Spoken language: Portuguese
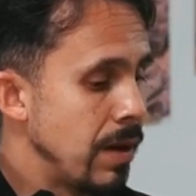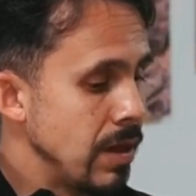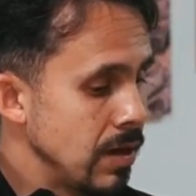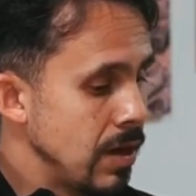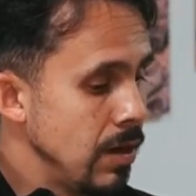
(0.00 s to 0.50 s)
para
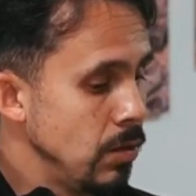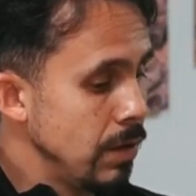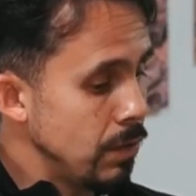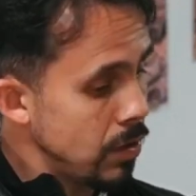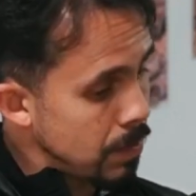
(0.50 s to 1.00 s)
adquirir o
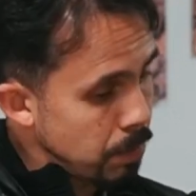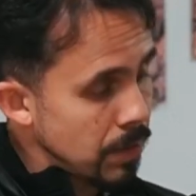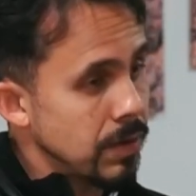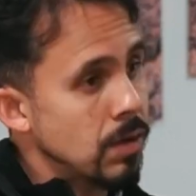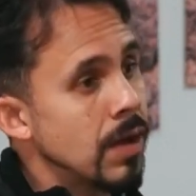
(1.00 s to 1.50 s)
nível e
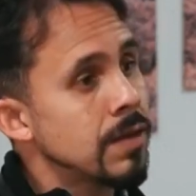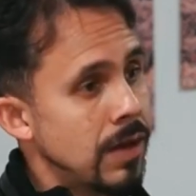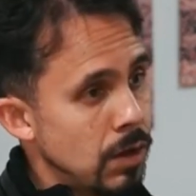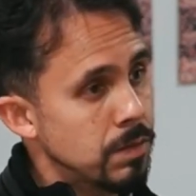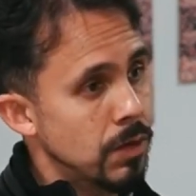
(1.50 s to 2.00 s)
depois
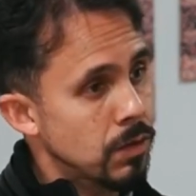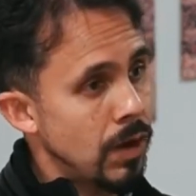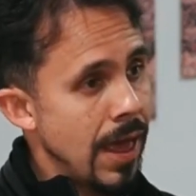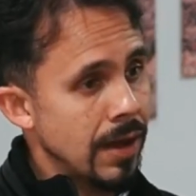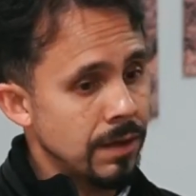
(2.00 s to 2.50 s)
alcançar os meus
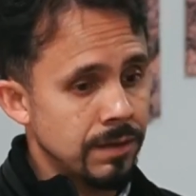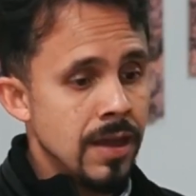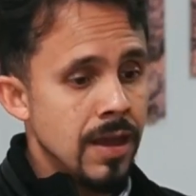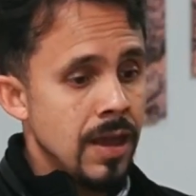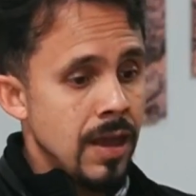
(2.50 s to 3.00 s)
colegas.
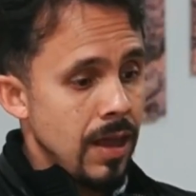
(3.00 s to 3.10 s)
Okay.